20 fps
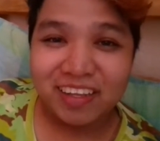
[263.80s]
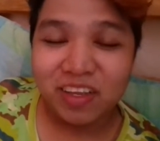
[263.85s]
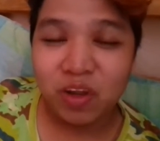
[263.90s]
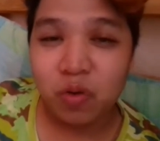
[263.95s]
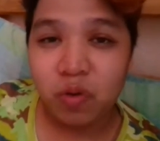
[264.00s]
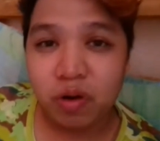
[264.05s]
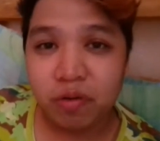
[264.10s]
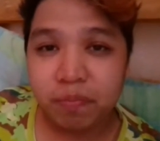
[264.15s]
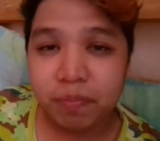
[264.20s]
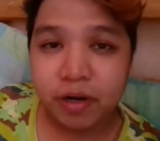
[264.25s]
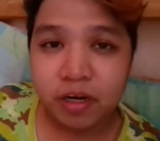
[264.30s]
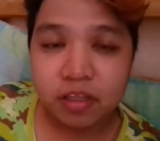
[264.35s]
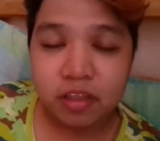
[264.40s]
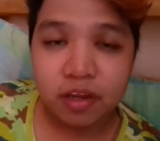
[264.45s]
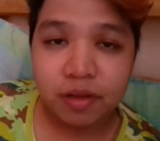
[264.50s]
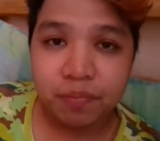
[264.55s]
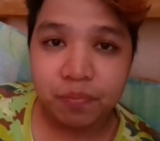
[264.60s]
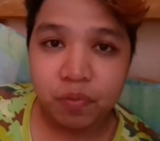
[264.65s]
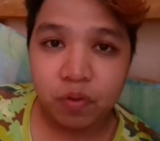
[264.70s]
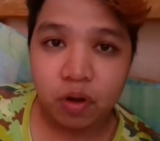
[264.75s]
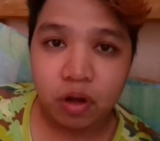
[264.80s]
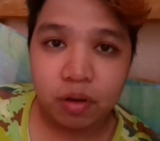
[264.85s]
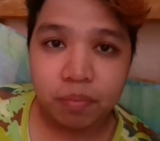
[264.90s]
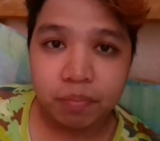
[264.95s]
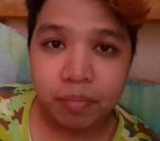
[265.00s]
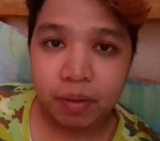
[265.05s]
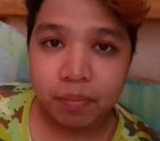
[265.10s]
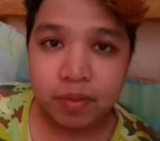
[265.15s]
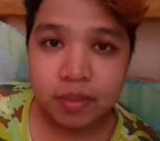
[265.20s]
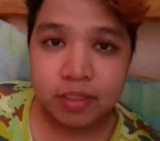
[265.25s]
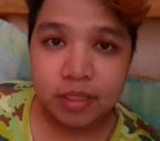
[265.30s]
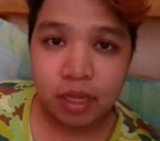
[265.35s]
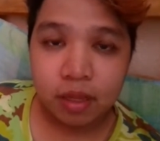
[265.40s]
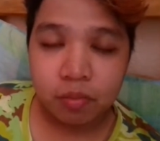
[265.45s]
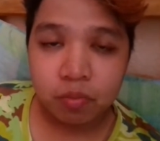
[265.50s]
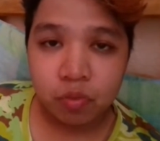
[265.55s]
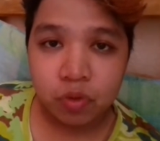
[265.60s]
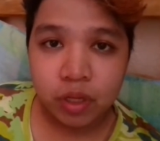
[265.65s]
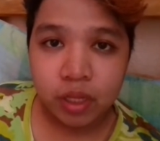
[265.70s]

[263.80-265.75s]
Lower part lang po ang babasain